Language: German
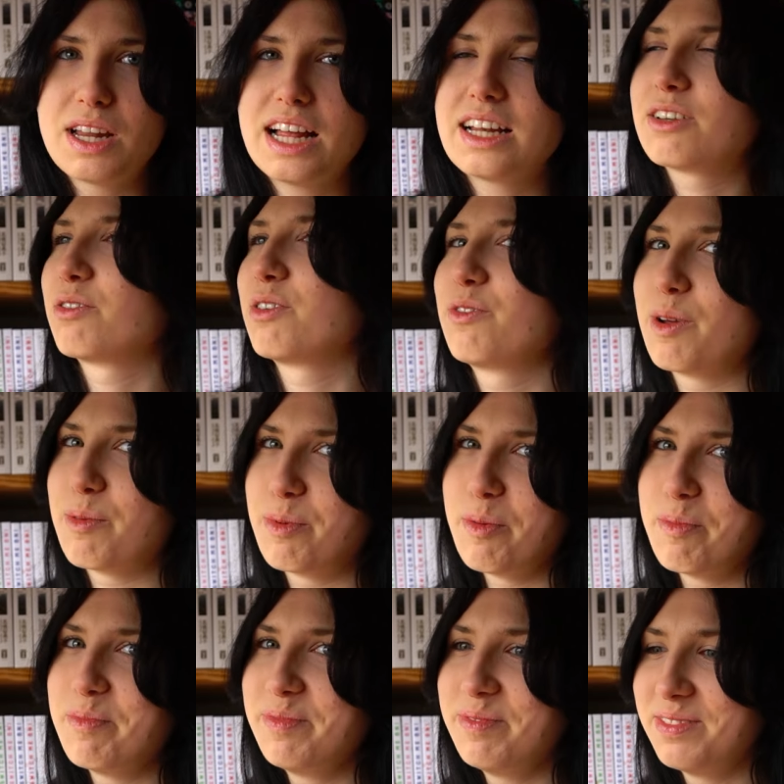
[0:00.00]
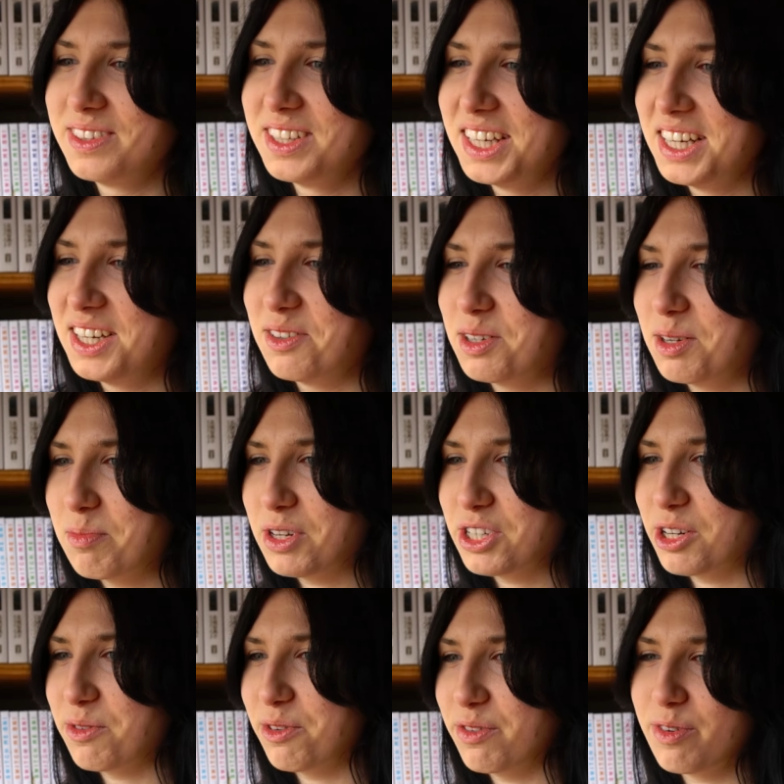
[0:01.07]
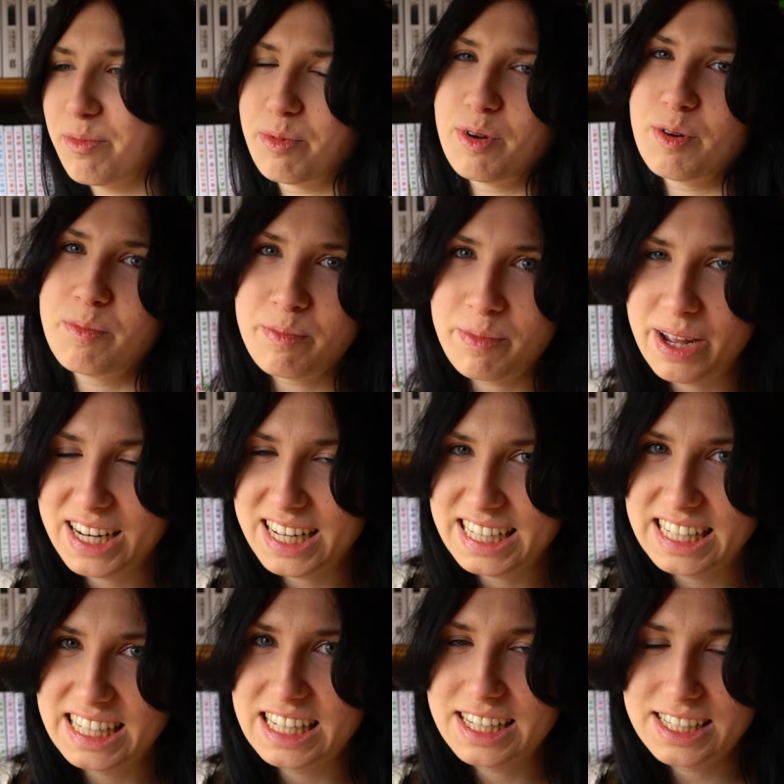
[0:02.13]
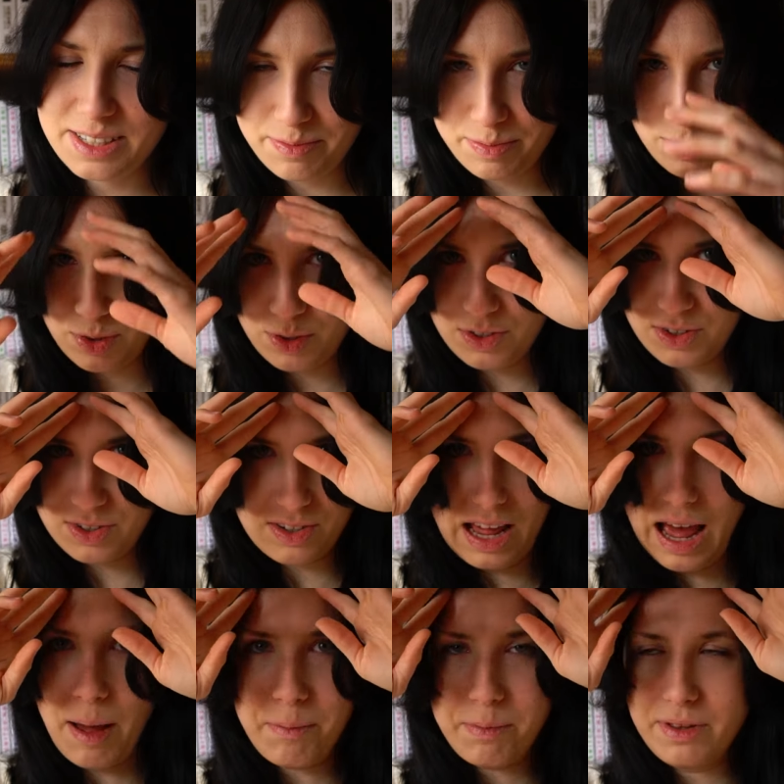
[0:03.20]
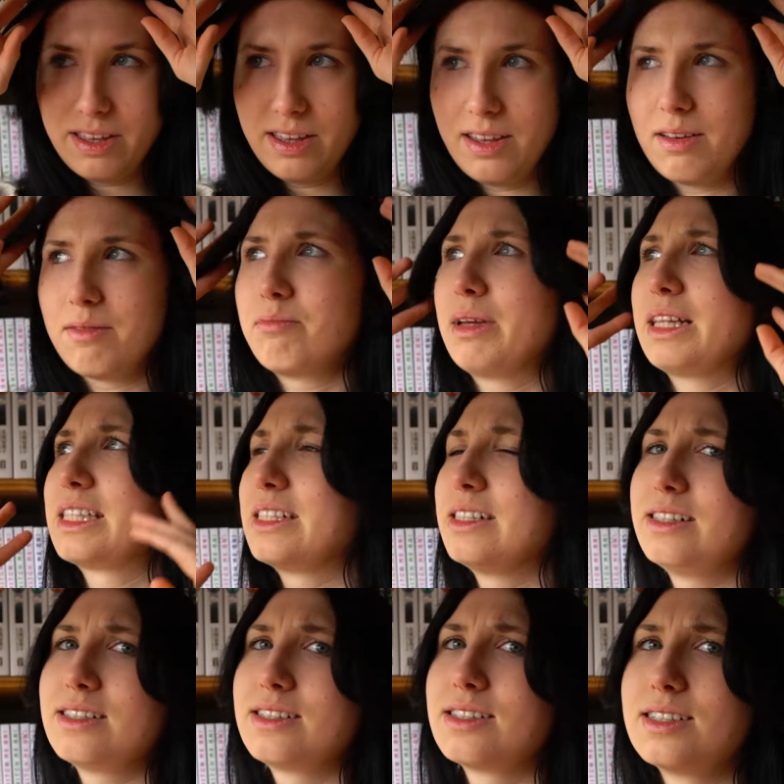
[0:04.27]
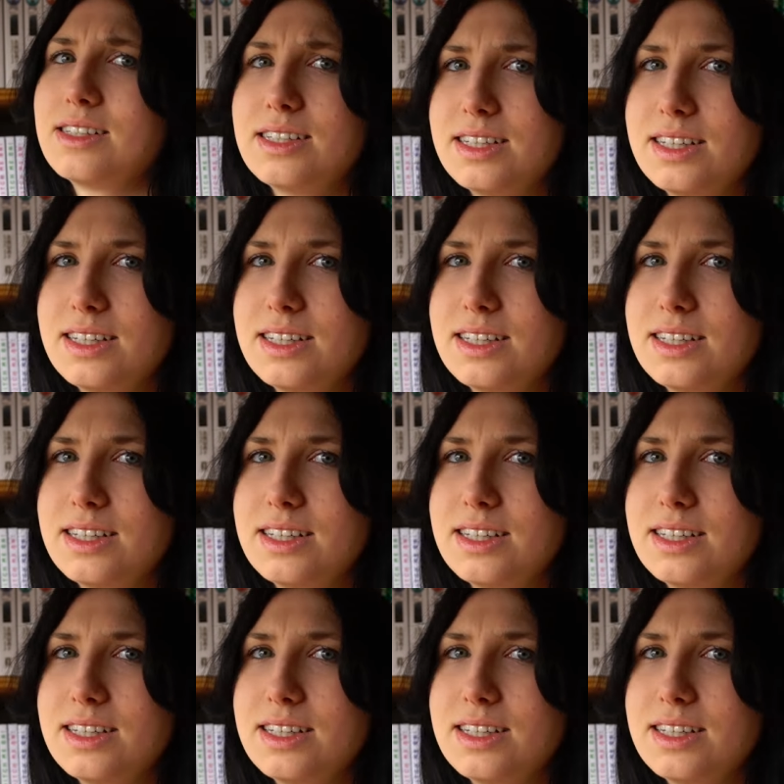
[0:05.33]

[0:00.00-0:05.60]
man hat auf jeden Fall Puppen und die Menschheit wird von Puppen attackiert und abgemetzelt